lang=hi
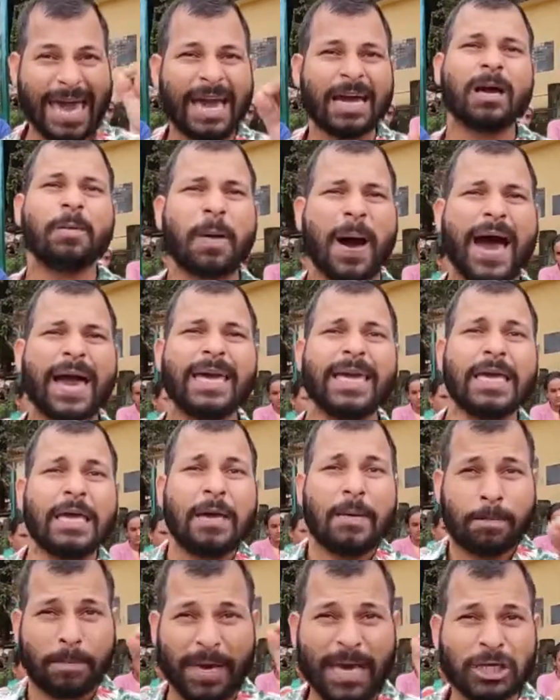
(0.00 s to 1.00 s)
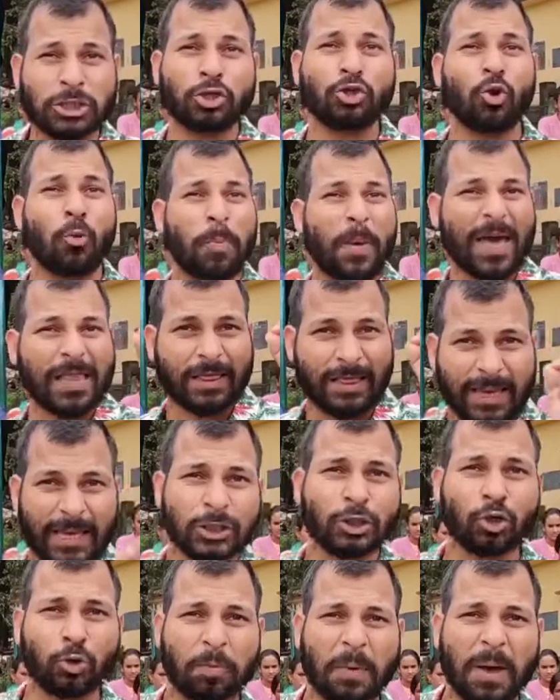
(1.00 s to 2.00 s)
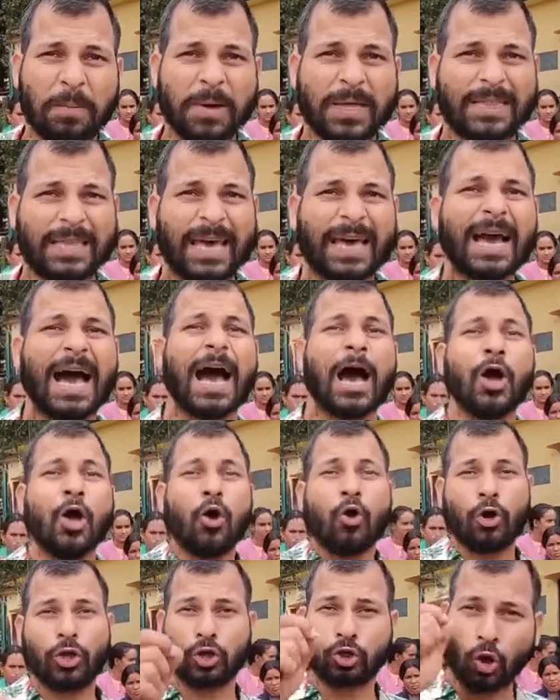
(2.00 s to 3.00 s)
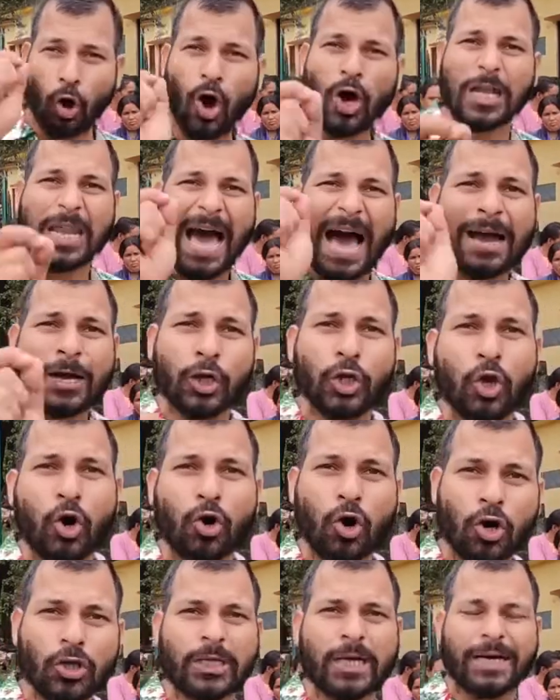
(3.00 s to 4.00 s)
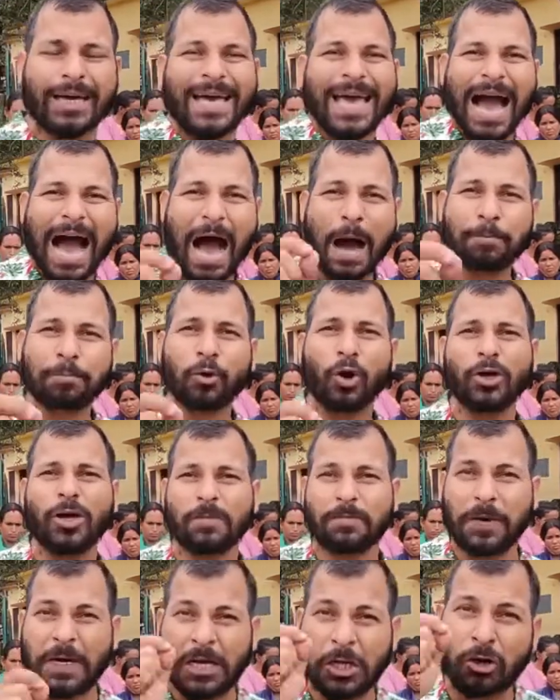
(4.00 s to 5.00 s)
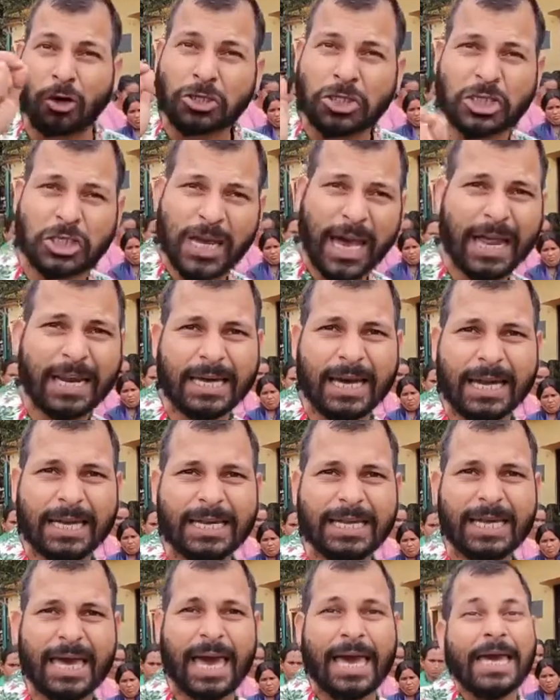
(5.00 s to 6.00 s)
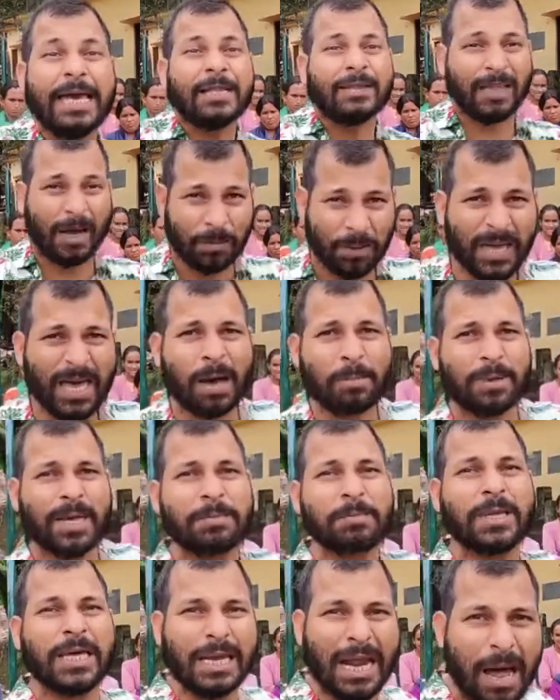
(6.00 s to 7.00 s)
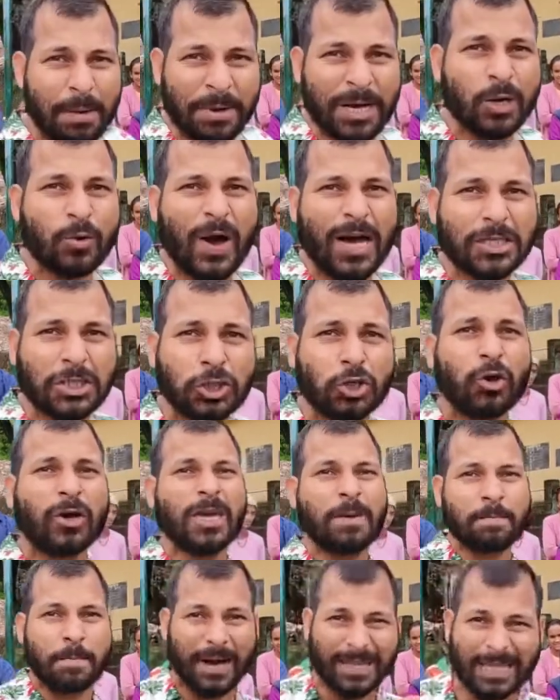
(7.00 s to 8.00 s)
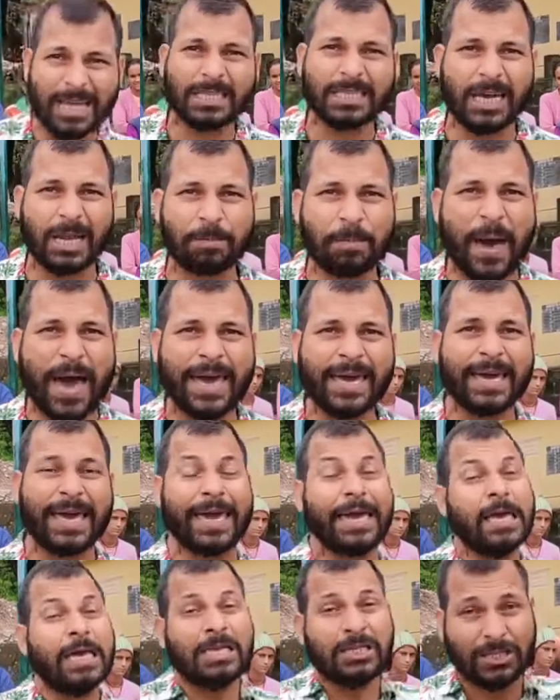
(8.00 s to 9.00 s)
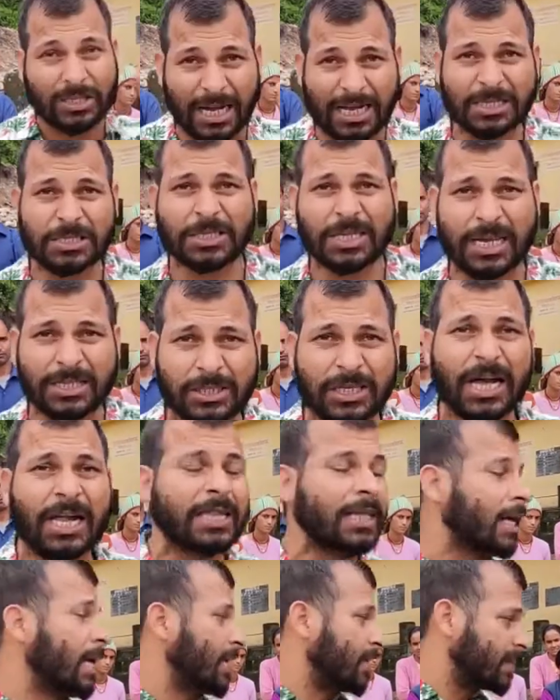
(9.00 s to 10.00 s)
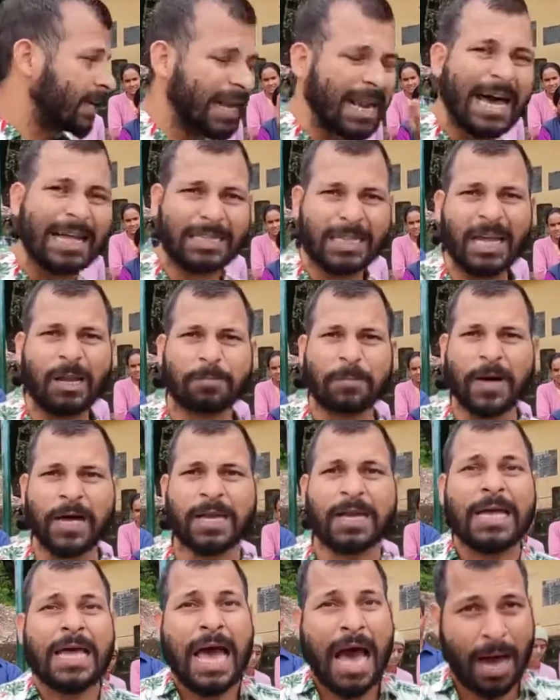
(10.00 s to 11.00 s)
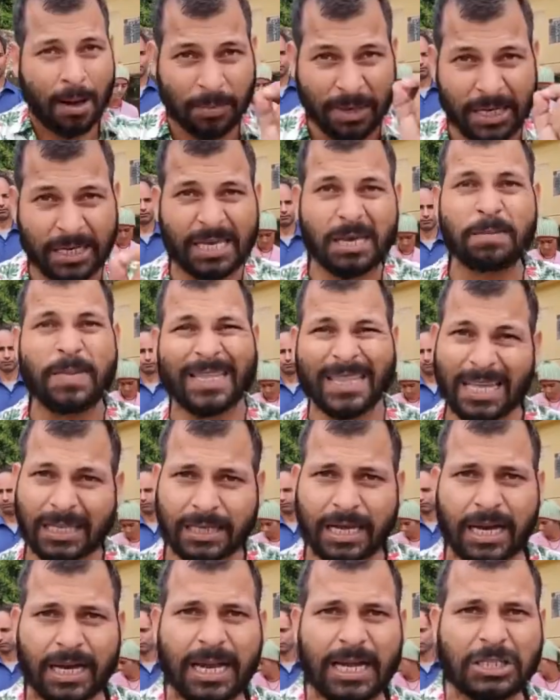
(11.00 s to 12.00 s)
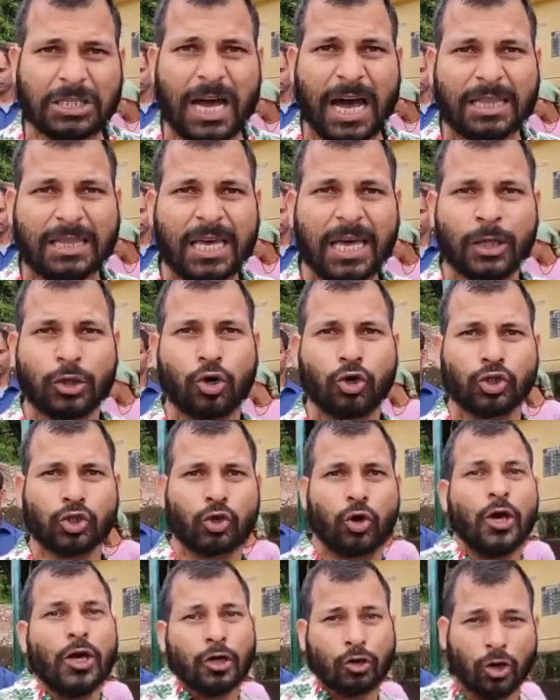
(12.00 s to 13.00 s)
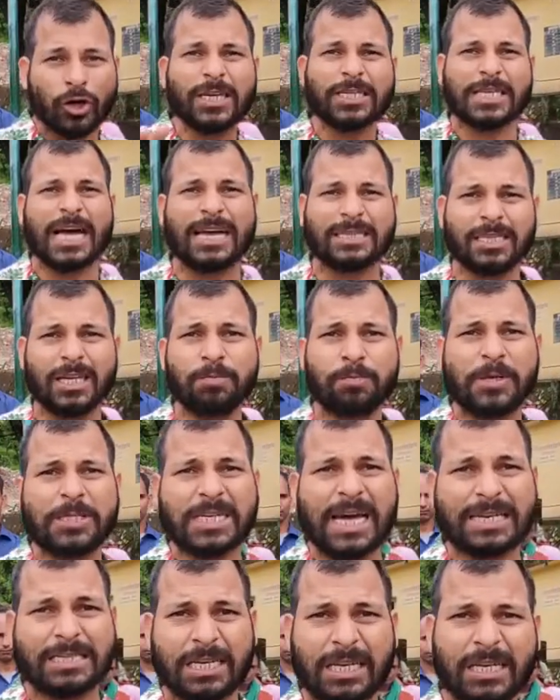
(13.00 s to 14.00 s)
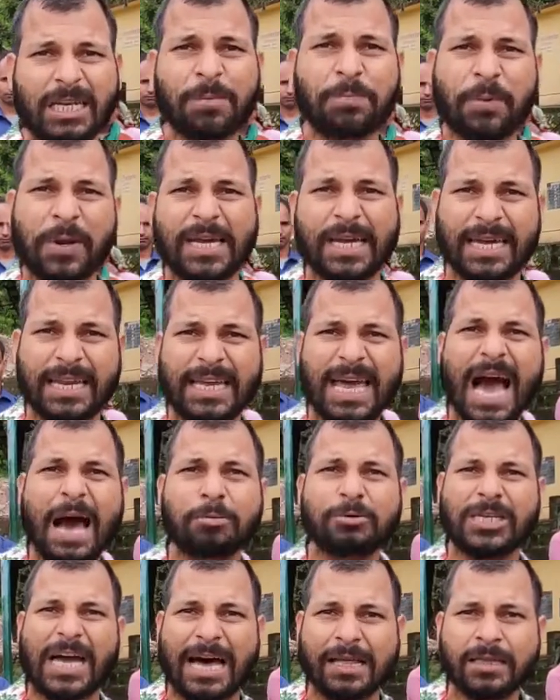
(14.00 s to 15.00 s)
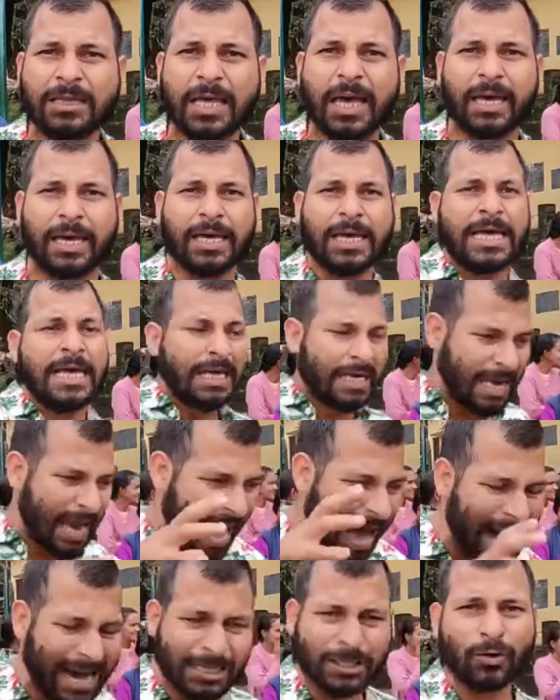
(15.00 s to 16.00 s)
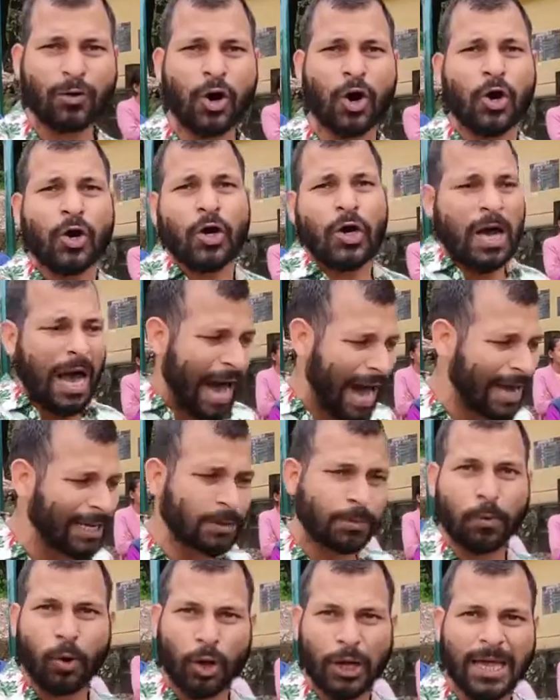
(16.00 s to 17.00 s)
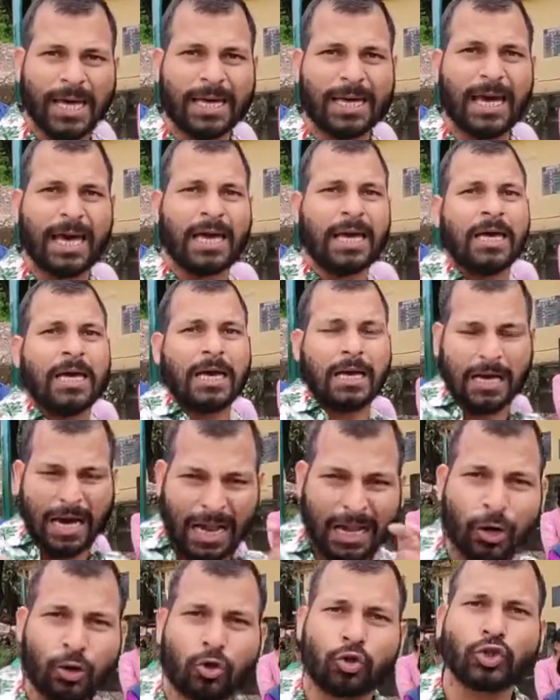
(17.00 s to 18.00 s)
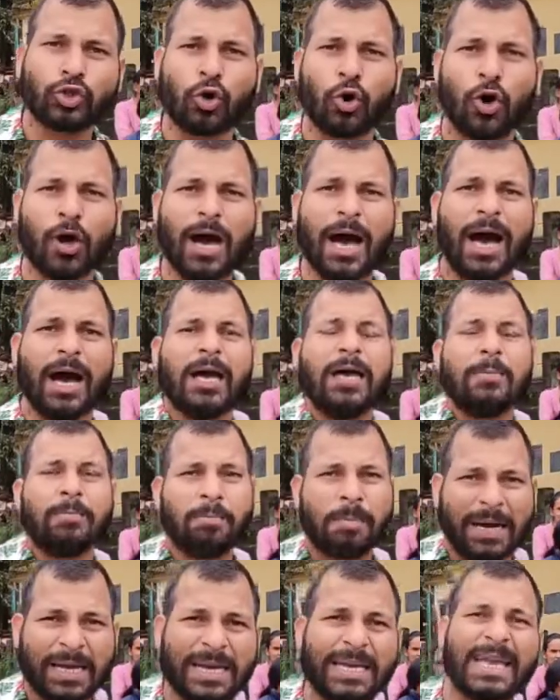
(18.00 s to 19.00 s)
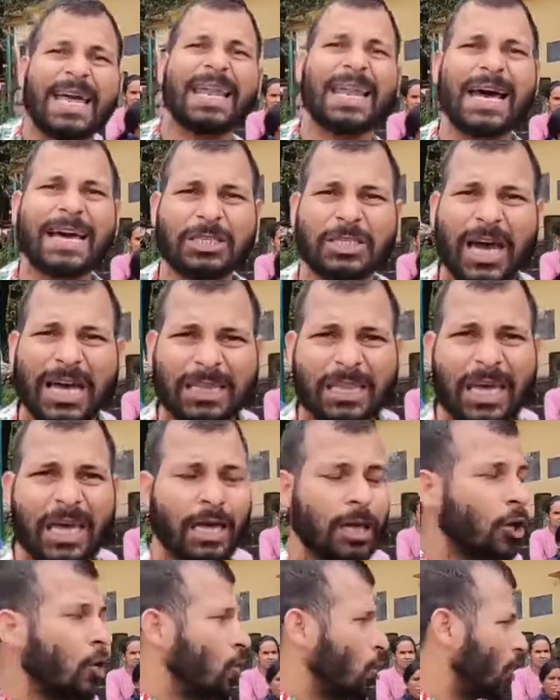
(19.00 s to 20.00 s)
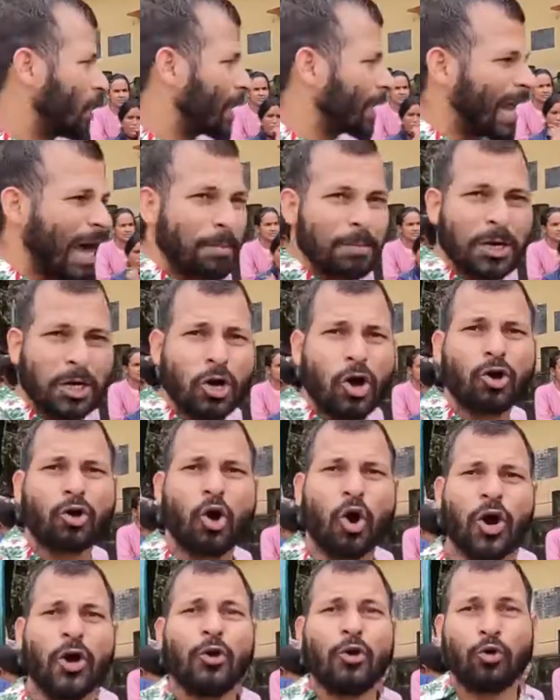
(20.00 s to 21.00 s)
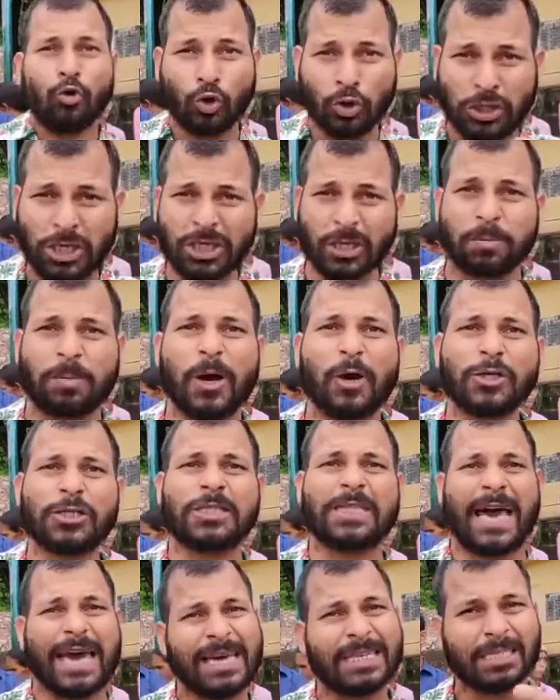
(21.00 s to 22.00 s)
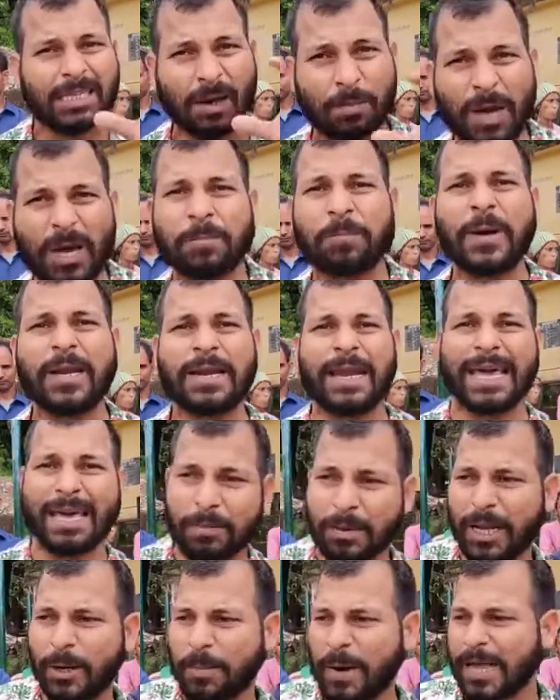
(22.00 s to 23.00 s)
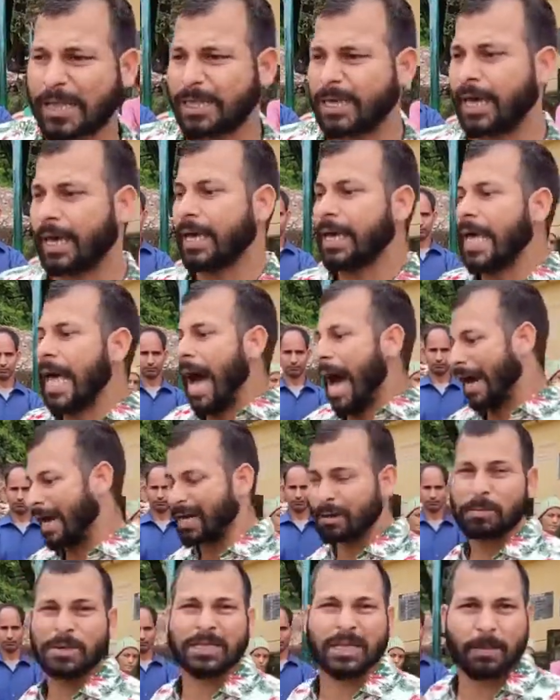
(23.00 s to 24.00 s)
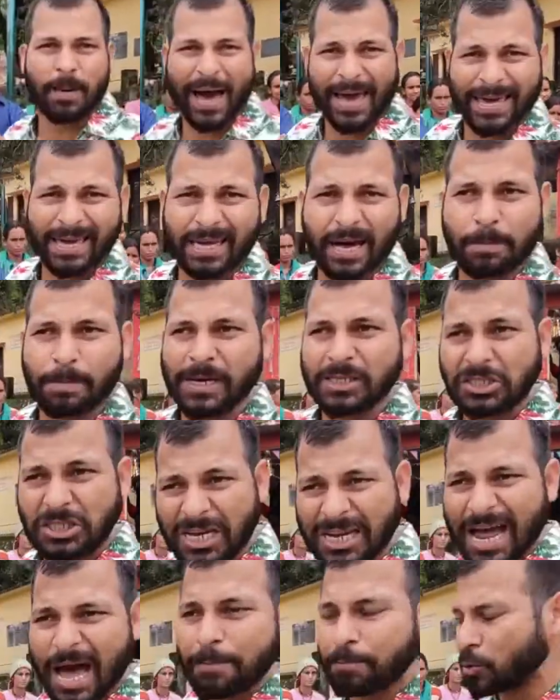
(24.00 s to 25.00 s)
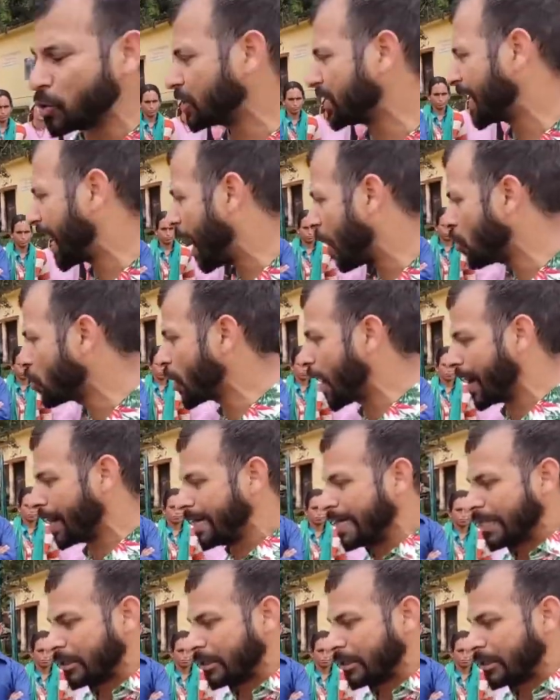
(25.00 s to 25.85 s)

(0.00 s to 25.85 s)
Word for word: एक भाई बीस रूपए तीस रूपए भी देगा और दो लाख लोगों तक आपको ये वीडियो शेयर करनी है तभी हम इन ग्रामीण वासियों की मदद कर पाए बनाएंगे जल्द से जल्द धरातल पर हम इनकी मदद करना चाहते हैं दोस्तों क्योंकि शासन प्रशासन की प्रक्रिया आप जानते हैं कि आज वो आज बोलेंगे कल कुछ होगा महीने लग जाते हैं और ग्रामीणों को उचित व्यवस्थाएं समय पर नहीं मिल पाती है अगर मैं तबाही का मंजर आपको दिखाऊंगा